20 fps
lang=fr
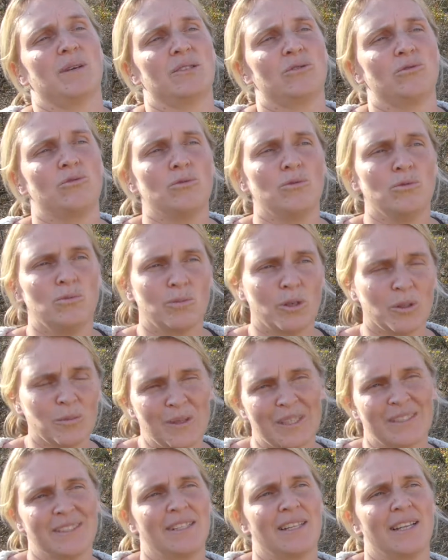battu une bonne
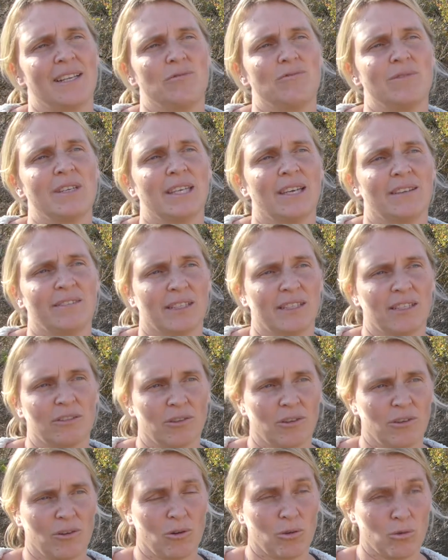partie de la nuit avec
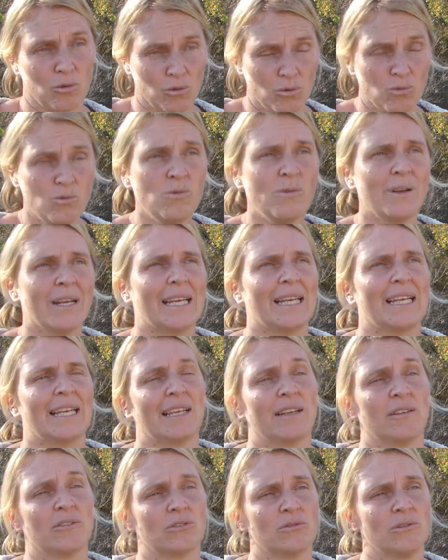euh, le loup
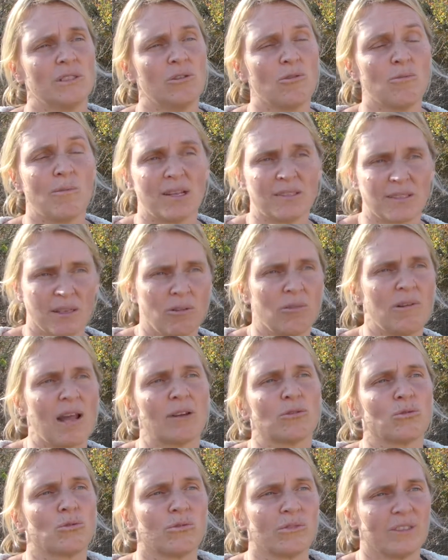et ensuite le matin on l'a
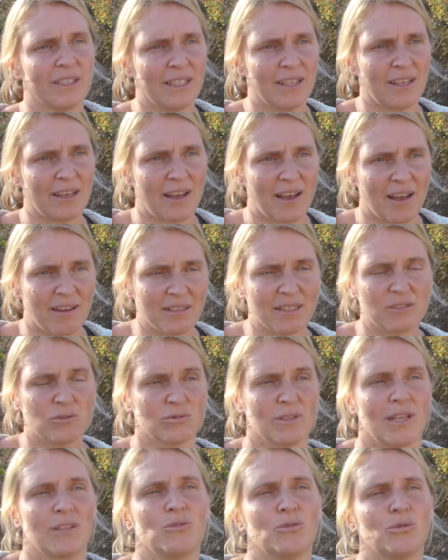retrouvé avec
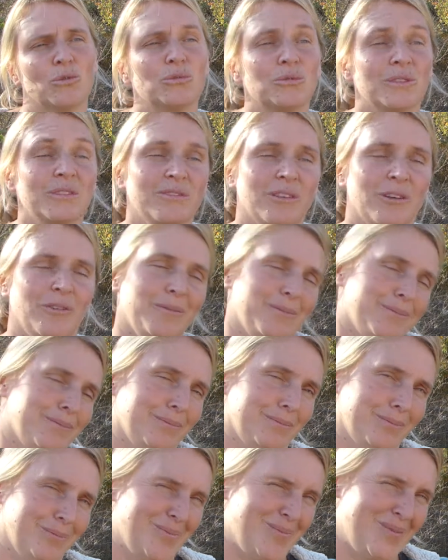son agneau vivant,
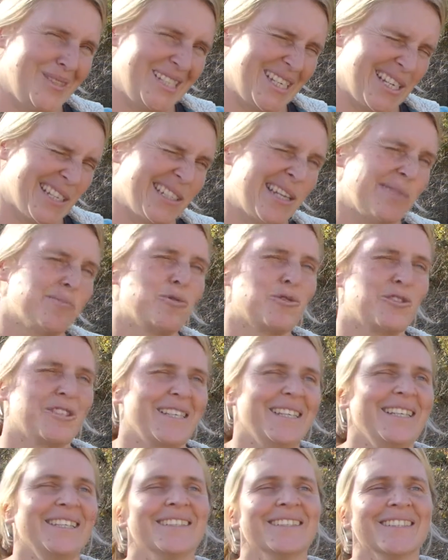bien
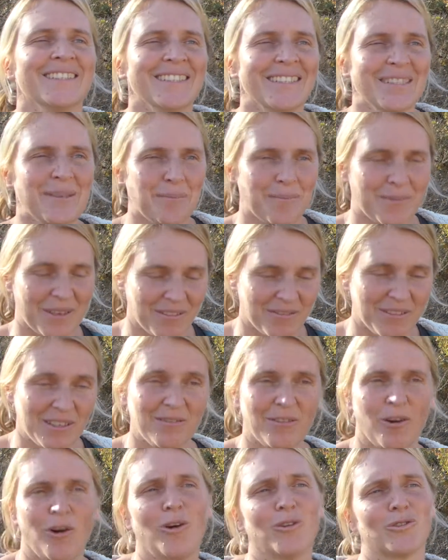amoché, mais
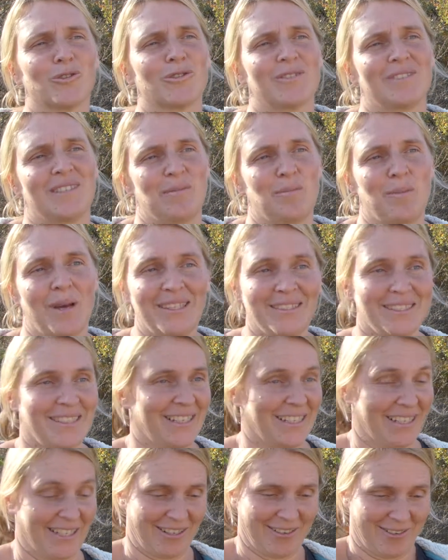vivant entre ses pattes
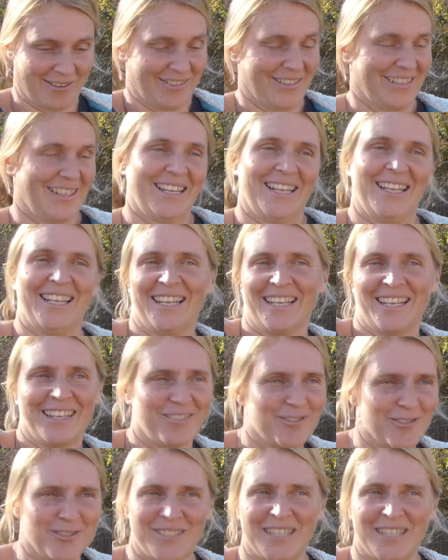et, le